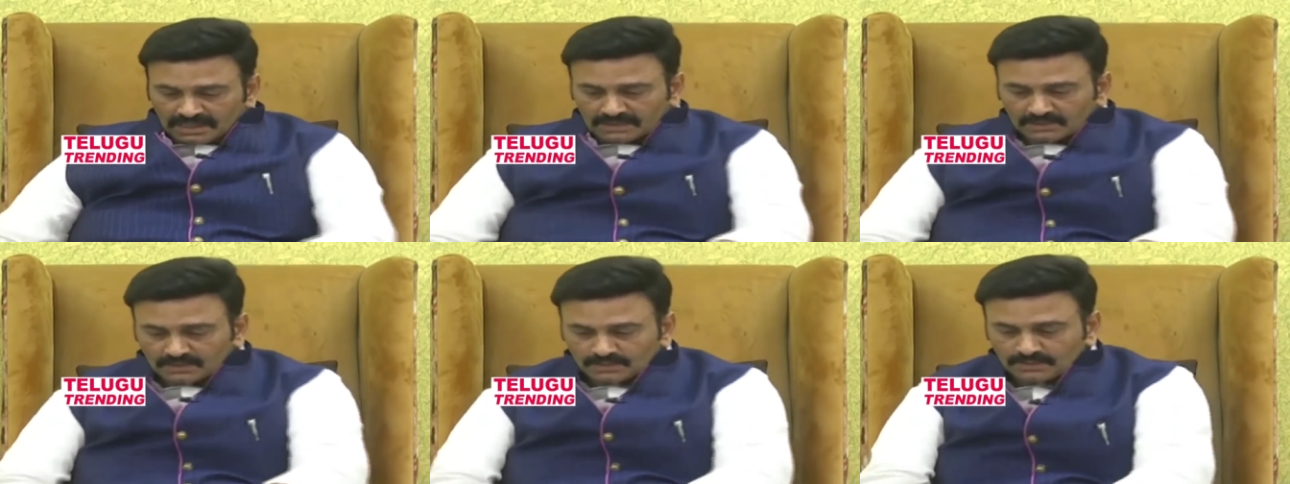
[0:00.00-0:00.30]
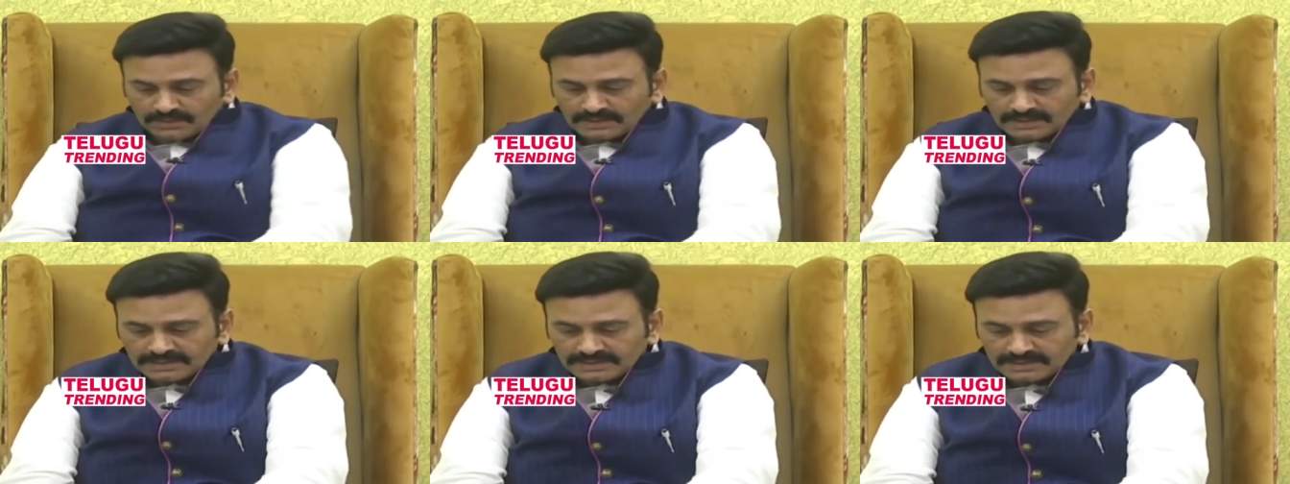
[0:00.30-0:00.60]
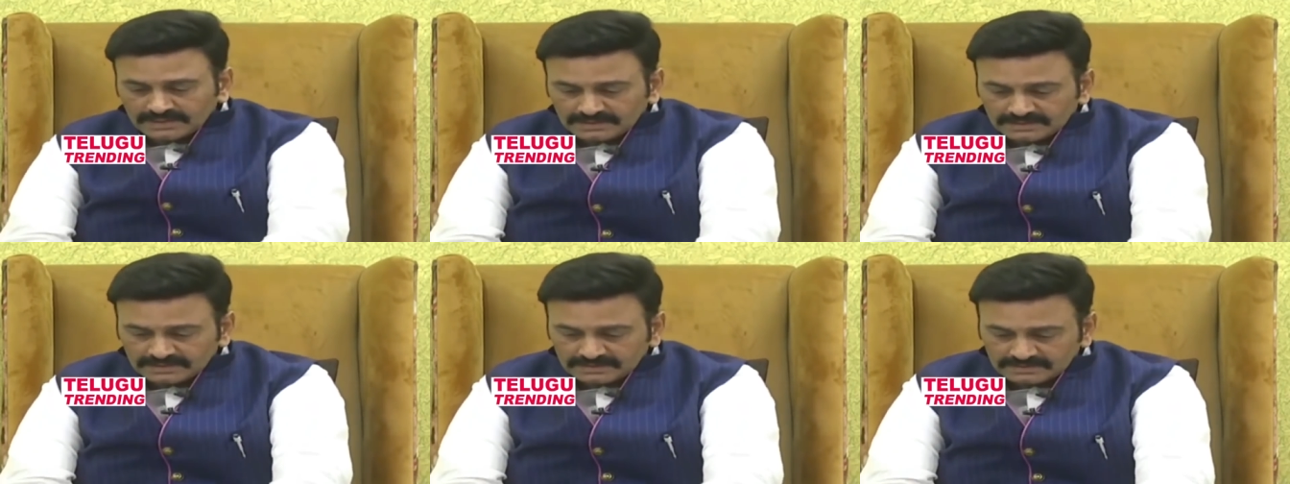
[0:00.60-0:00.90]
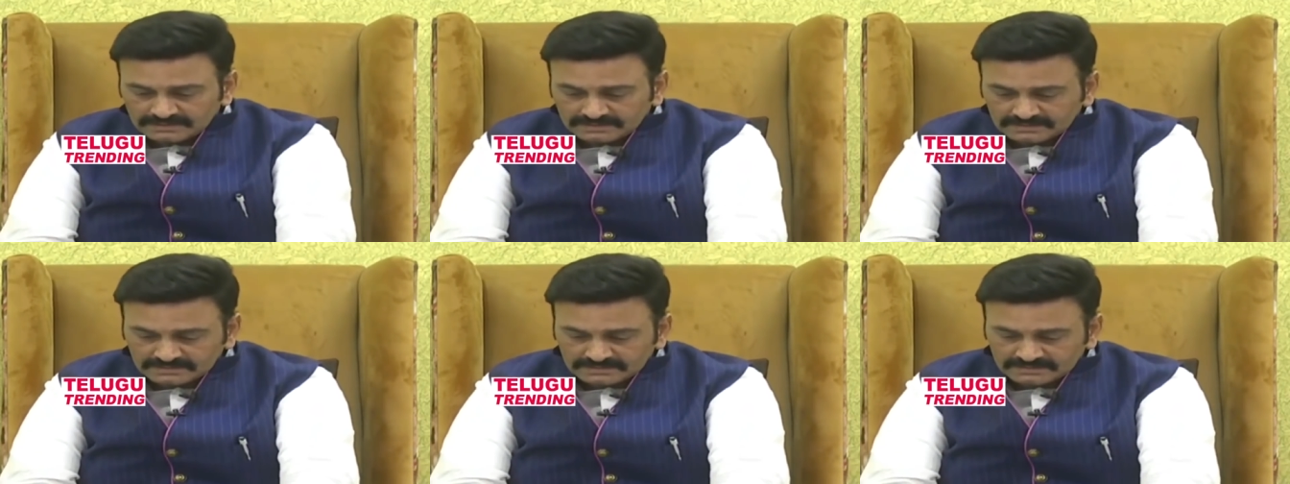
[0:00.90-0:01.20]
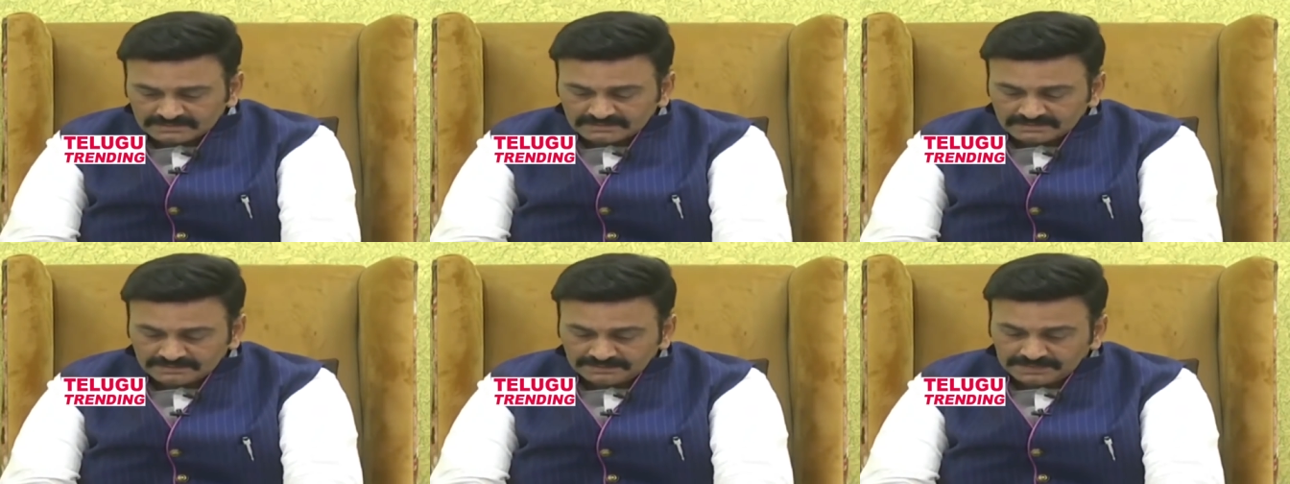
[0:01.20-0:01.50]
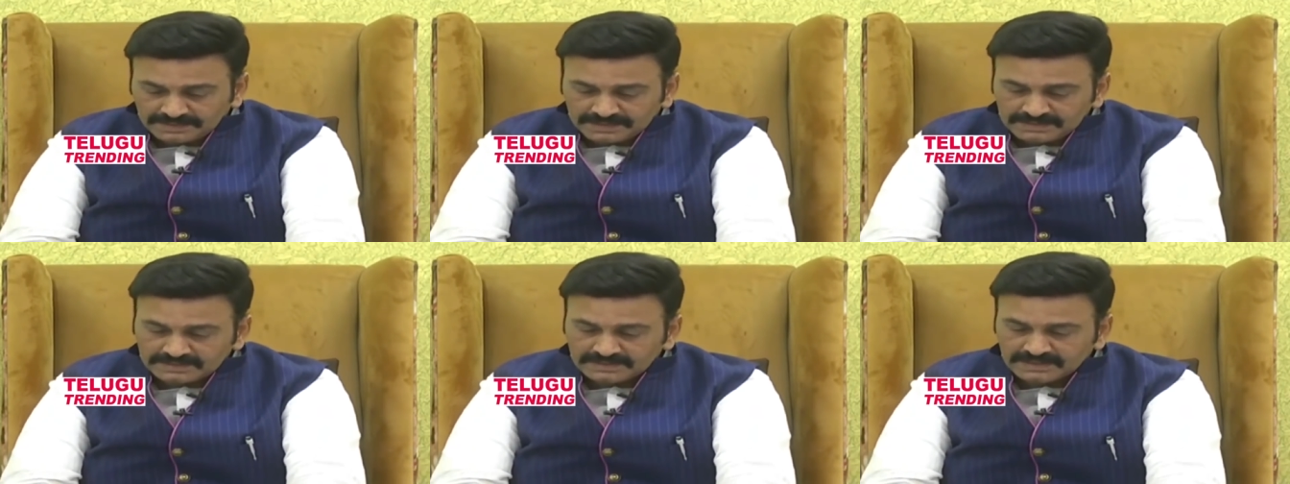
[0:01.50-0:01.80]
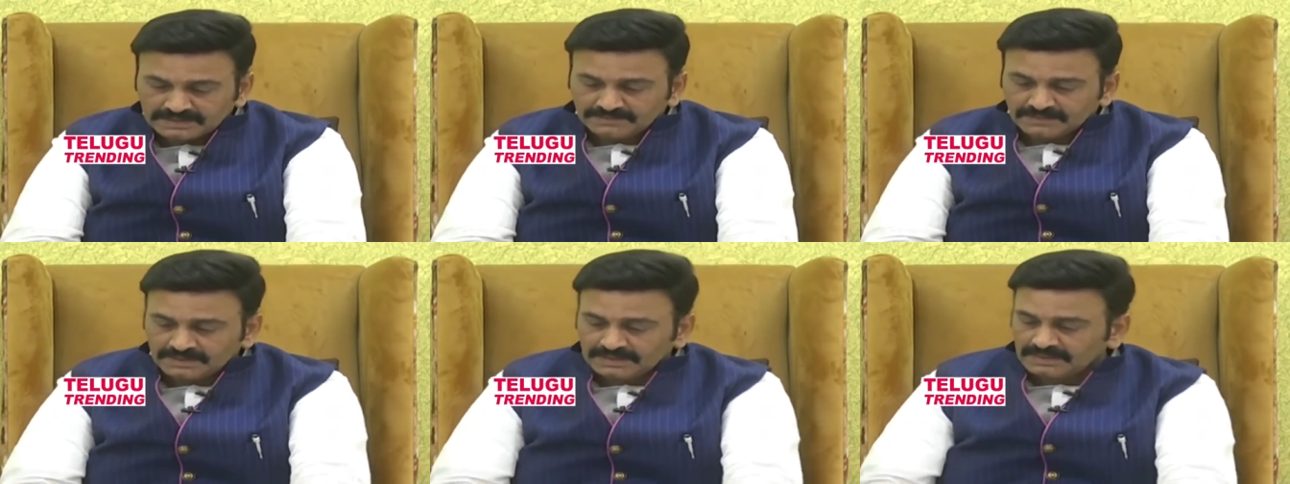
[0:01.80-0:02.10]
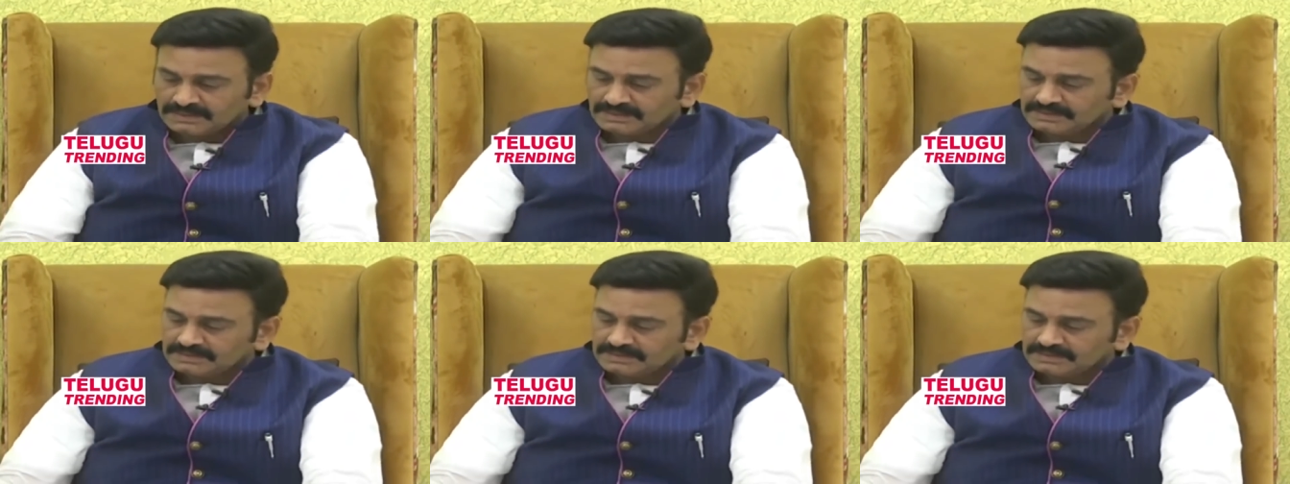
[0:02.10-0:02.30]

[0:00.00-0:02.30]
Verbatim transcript: అటువంటి పరిశ్రమ